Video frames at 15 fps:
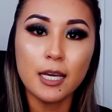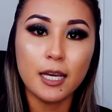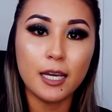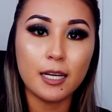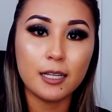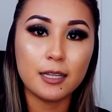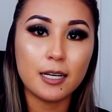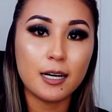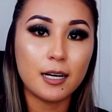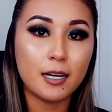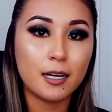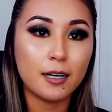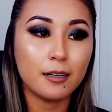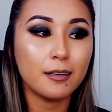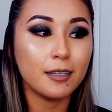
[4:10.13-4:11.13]

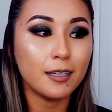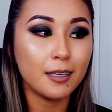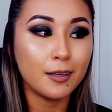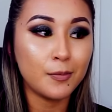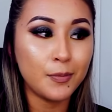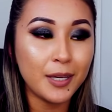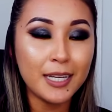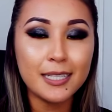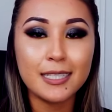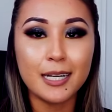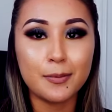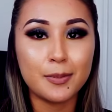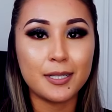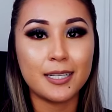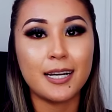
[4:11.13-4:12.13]
это иметь
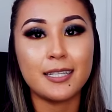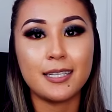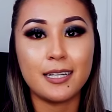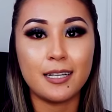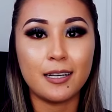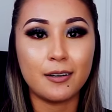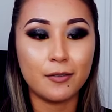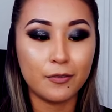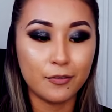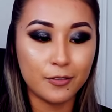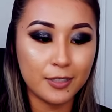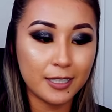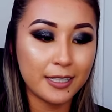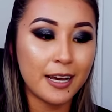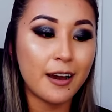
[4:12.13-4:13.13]
обязательно
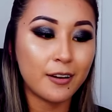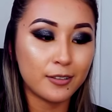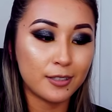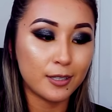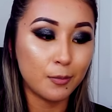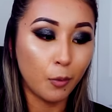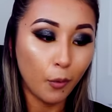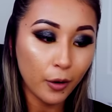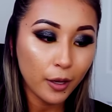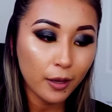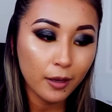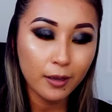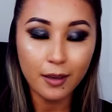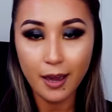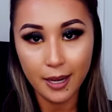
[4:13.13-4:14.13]
всегда с
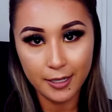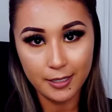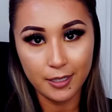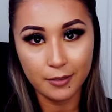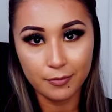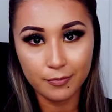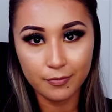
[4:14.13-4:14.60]
собой ID.